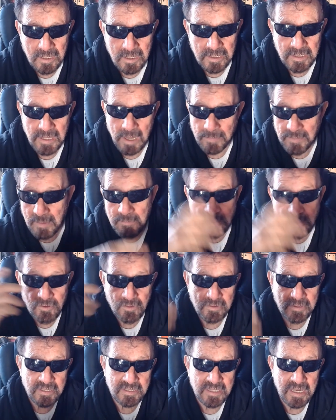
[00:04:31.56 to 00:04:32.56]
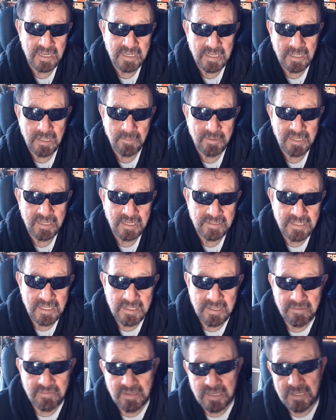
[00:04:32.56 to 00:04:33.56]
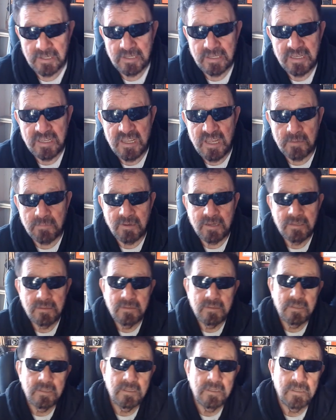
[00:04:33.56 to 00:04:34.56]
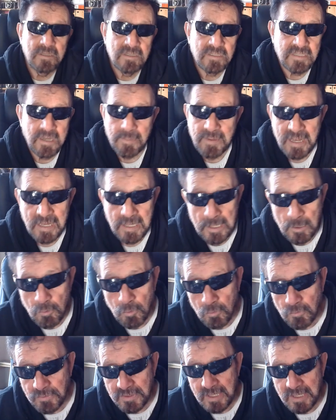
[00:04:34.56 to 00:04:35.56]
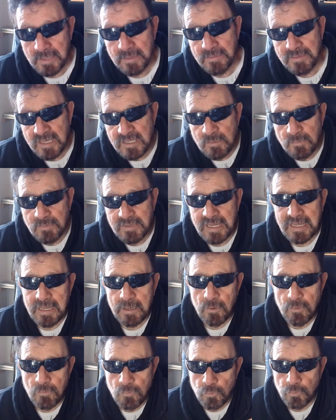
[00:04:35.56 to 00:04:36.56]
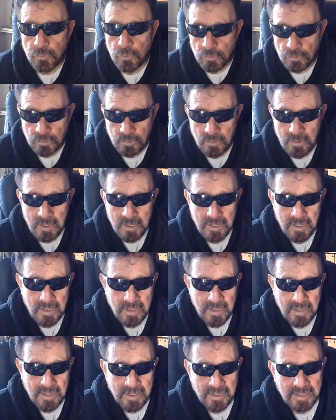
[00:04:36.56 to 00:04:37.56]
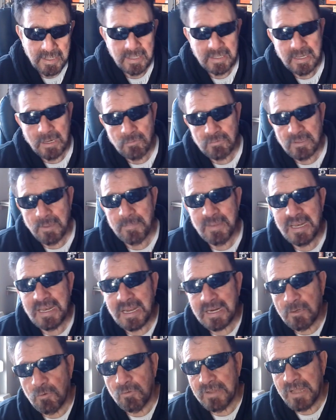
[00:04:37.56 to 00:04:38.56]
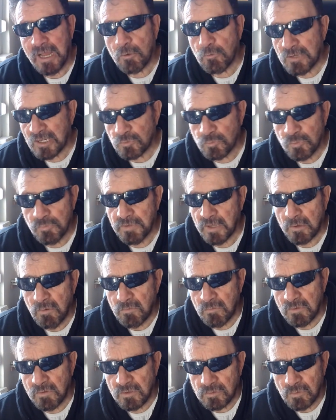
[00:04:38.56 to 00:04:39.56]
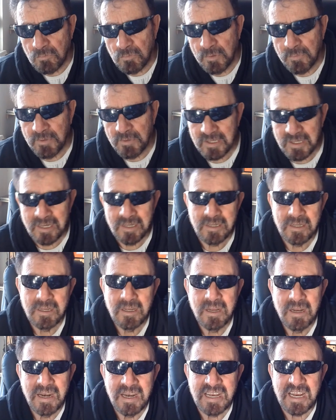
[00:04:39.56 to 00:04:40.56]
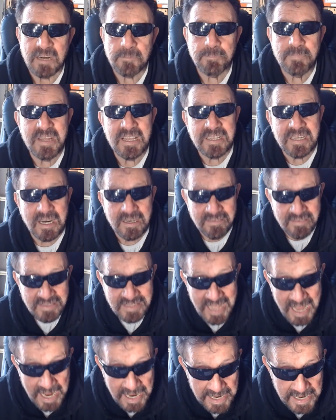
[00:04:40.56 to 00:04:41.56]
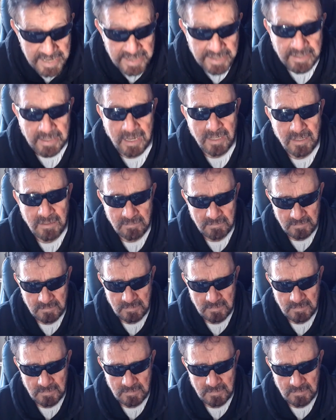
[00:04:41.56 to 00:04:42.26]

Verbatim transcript: Y había millones. ¿Qué quedaba de la tierra? Dicen que ni hierba. Sabían, y luego, ese cuenta que un curioso, que claro, también la arqueología con astucia, no, no, eso no es verdad. Las piedras de Ica,